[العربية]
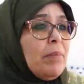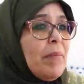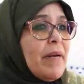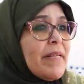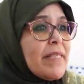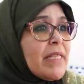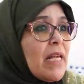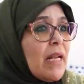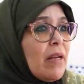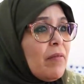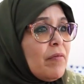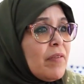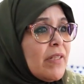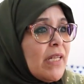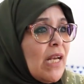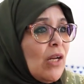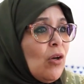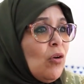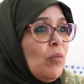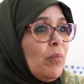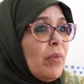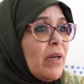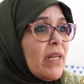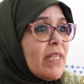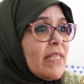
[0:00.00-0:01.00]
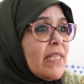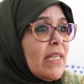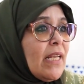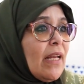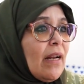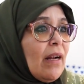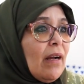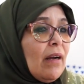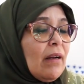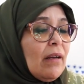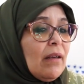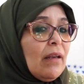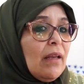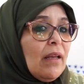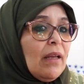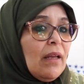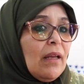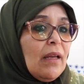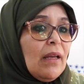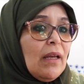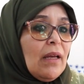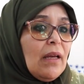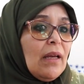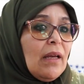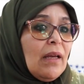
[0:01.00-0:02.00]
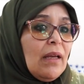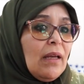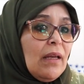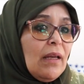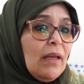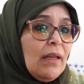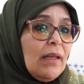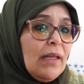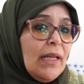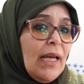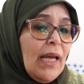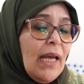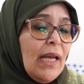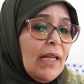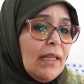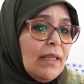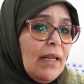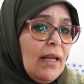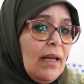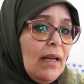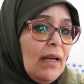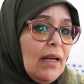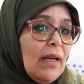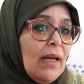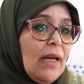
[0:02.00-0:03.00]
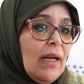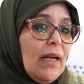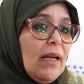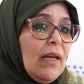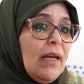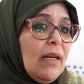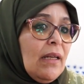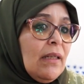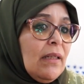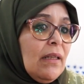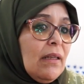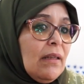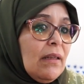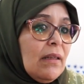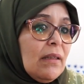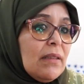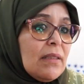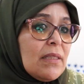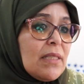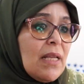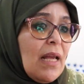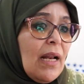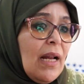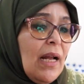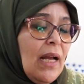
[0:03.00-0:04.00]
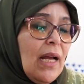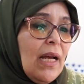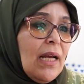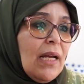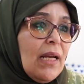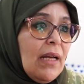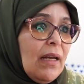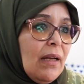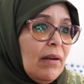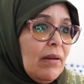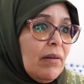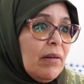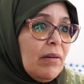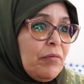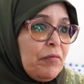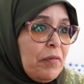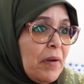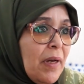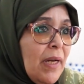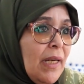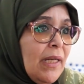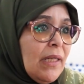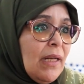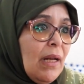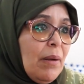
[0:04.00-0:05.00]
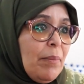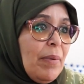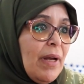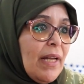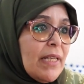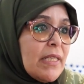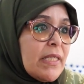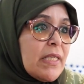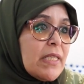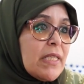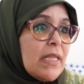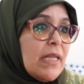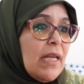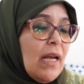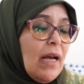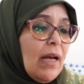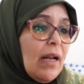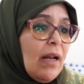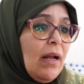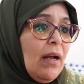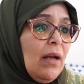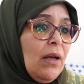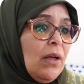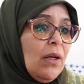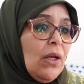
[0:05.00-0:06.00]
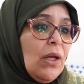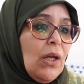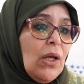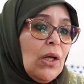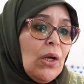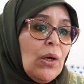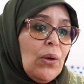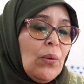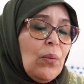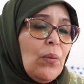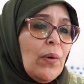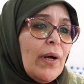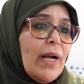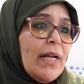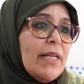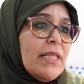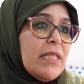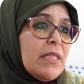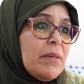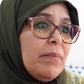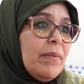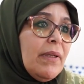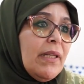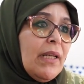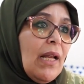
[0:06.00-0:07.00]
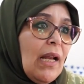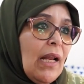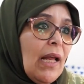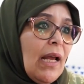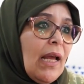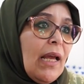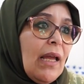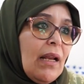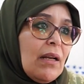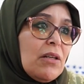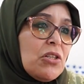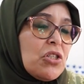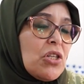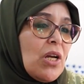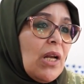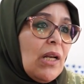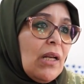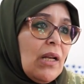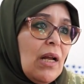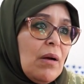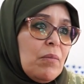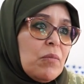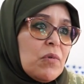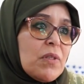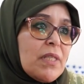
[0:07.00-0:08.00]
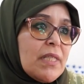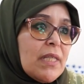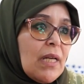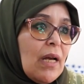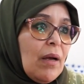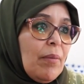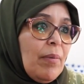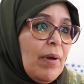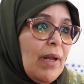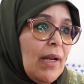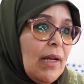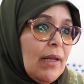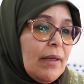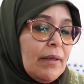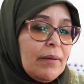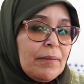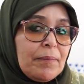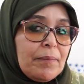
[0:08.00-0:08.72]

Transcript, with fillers: المصاريف ديالهم كثيره آه لهذا آه صراحه فرحنا بهذه الزياره وكنتمنى الخير ان شاء الله مستقبلا